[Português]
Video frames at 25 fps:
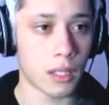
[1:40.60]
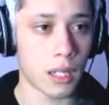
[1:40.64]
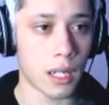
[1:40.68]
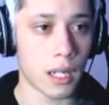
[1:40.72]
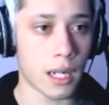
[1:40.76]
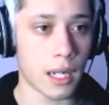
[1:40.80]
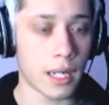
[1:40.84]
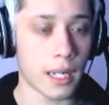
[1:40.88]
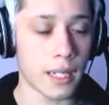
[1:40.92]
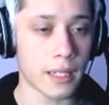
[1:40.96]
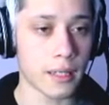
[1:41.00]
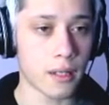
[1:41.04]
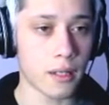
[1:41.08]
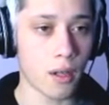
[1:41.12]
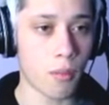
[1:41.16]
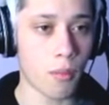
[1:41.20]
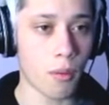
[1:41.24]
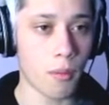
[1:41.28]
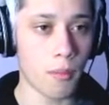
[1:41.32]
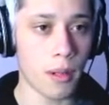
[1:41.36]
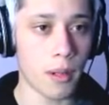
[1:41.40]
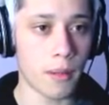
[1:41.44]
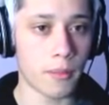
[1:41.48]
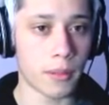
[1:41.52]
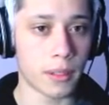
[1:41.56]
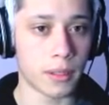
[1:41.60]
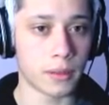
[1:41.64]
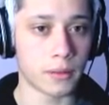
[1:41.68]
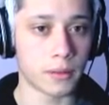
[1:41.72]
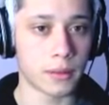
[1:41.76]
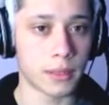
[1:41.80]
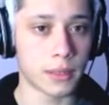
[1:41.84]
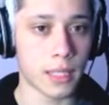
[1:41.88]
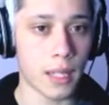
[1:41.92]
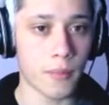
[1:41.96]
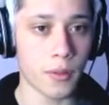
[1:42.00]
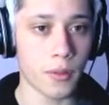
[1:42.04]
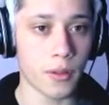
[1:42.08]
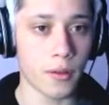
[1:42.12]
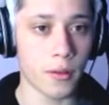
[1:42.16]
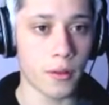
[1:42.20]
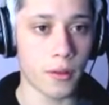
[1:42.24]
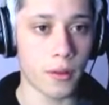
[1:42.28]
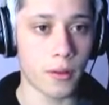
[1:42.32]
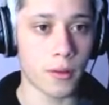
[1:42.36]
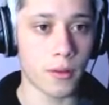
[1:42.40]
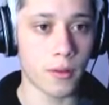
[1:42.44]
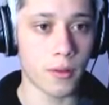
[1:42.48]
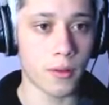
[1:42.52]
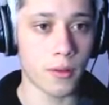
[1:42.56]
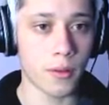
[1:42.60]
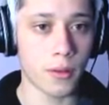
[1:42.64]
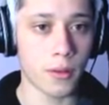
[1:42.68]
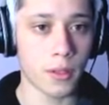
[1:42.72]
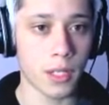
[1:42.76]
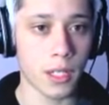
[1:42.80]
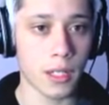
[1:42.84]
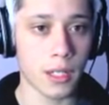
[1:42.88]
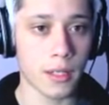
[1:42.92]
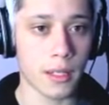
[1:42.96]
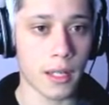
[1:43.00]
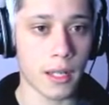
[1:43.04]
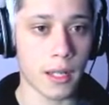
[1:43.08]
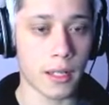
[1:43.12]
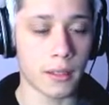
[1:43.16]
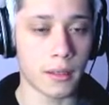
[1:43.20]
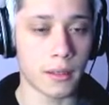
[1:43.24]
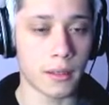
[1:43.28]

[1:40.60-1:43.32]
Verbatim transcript: Aí que tá o problema, não sabe onde ele tá.